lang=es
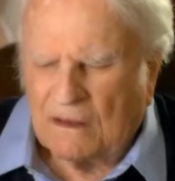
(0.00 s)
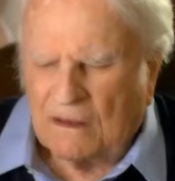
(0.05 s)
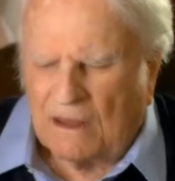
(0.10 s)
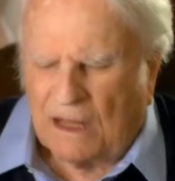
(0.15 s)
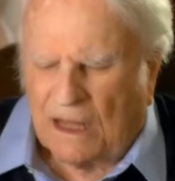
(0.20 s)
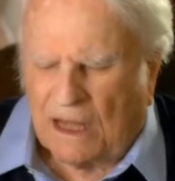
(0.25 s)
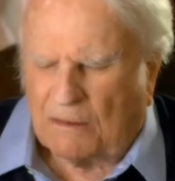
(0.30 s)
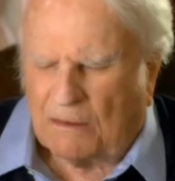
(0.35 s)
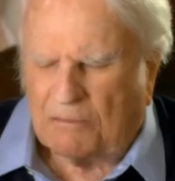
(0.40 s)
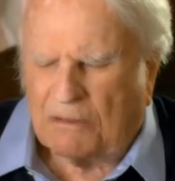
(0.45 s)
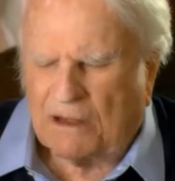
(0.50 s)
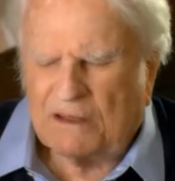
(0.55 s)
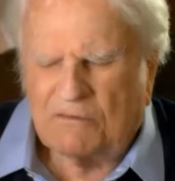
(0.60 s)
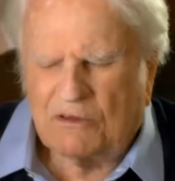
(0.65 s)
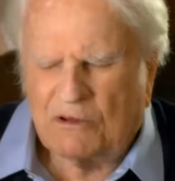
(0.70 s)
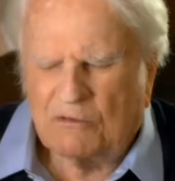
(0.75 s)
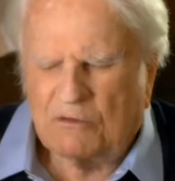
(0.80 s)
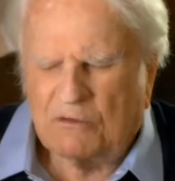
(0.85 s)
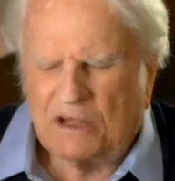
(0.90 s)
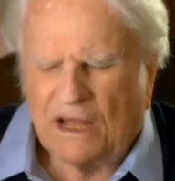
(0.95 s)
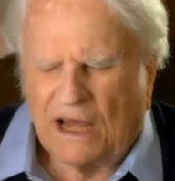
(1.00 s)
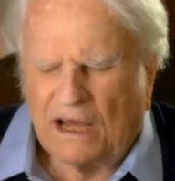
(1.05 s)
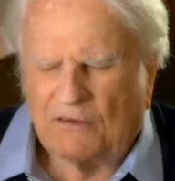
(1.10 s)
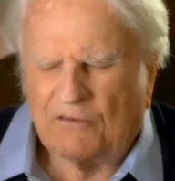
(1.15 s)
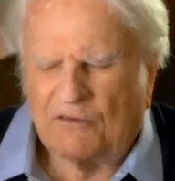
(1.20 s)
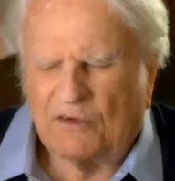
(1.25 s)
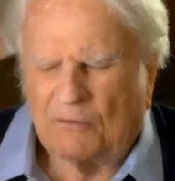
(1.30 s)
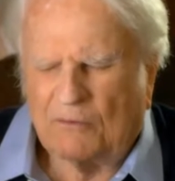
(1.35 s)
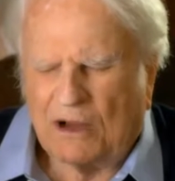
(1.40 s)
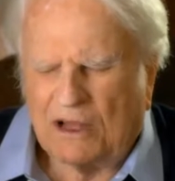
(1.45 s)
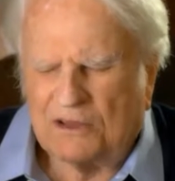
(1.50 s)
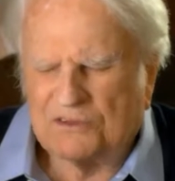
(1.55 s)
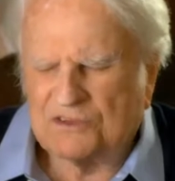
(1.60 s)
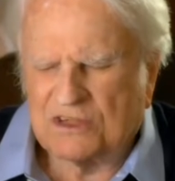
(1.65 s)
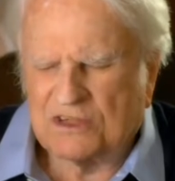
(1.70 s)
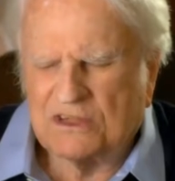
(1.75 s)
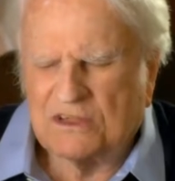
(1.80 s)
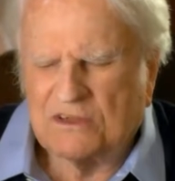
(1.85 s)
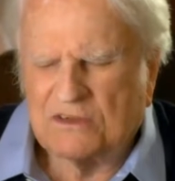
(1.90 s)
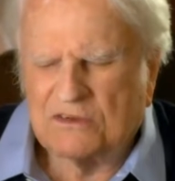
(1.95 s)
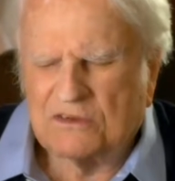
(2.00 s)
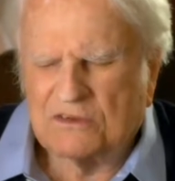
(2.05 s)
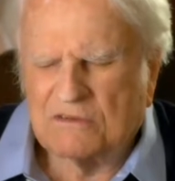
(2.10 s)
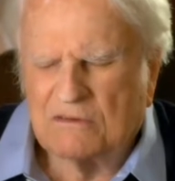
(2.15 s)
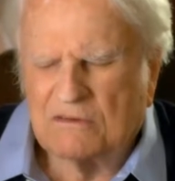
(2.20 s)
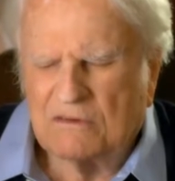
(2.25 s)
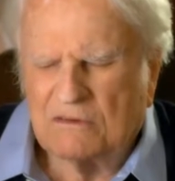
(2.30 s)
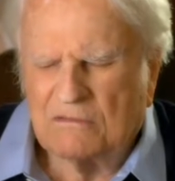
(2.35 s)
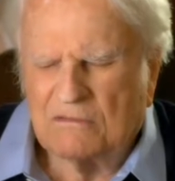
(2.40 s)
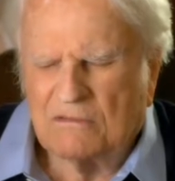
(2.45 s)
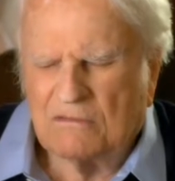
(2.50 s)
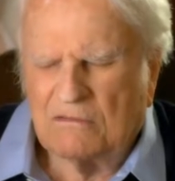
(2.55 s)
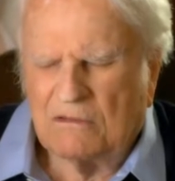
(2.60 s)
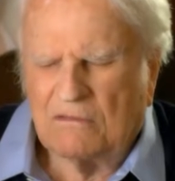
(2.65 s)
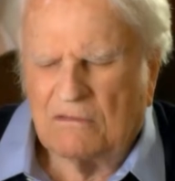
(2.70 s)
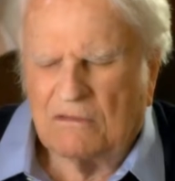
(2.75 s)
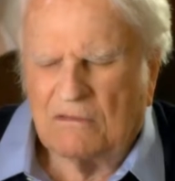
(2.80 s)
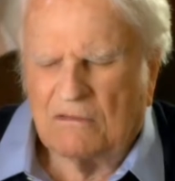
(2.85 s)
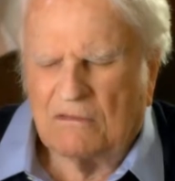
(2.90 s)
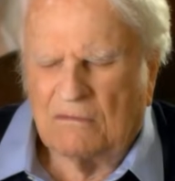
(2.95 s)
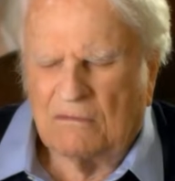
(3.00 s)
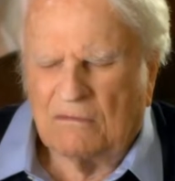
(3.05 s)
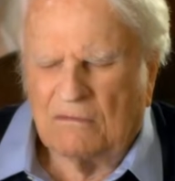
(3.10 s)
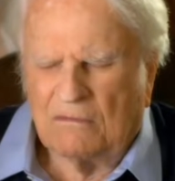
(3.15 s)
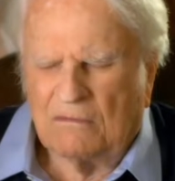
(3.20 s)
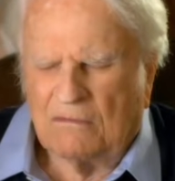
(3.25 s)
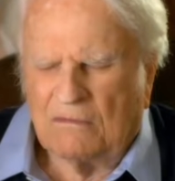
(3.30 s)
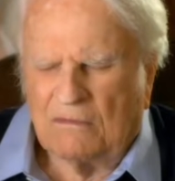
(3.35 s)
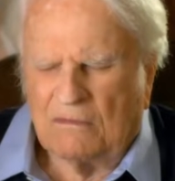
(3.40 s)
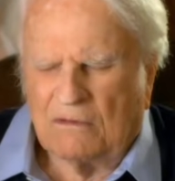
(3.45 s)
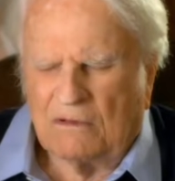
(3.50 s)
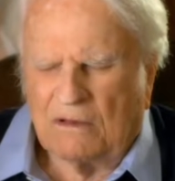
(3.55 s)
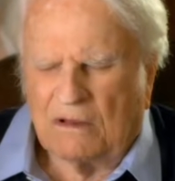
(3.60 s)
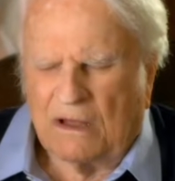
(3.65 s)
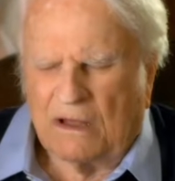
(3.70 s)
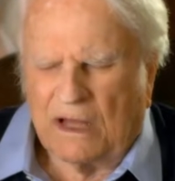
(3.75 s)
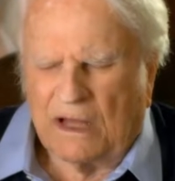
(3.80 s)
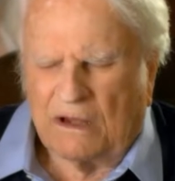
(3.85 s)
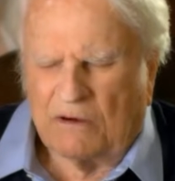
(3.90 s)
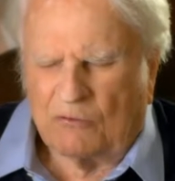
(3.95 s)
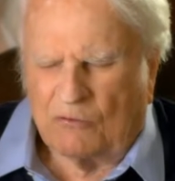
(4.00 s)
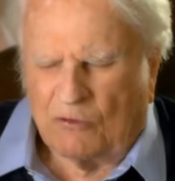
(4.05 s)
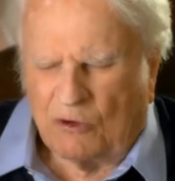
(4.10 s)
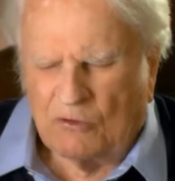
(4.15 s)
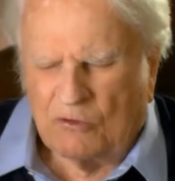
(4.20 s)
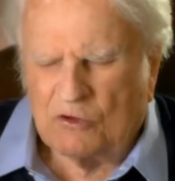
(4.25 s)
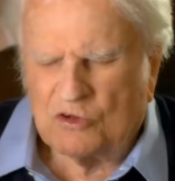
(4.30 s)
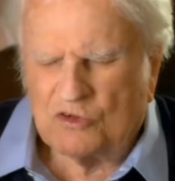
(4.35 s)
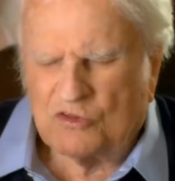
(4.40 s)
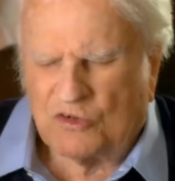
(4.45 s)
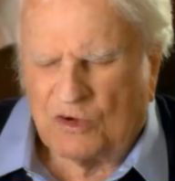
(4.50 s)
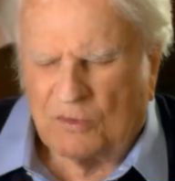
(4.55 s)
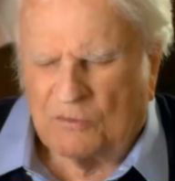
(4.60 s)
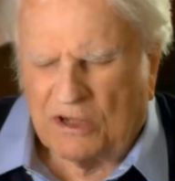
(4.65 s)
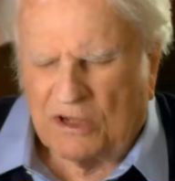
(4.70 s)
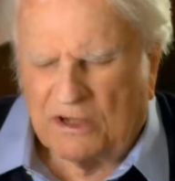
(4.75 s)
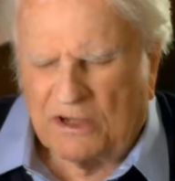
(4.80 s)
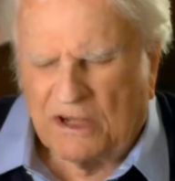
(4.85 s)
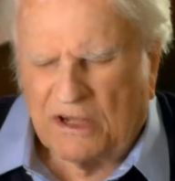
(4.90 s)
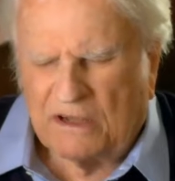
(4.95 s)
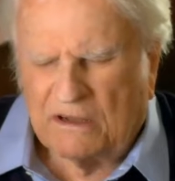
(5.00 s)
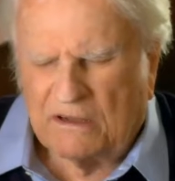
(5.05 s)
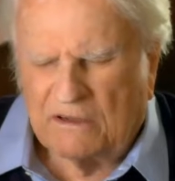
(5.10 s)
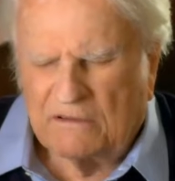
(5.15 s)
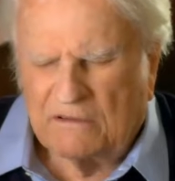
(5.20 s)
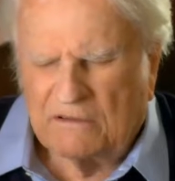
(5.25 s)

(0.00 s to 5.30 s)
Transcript: Creo que moriste por mis pecados y que resucitaste de entre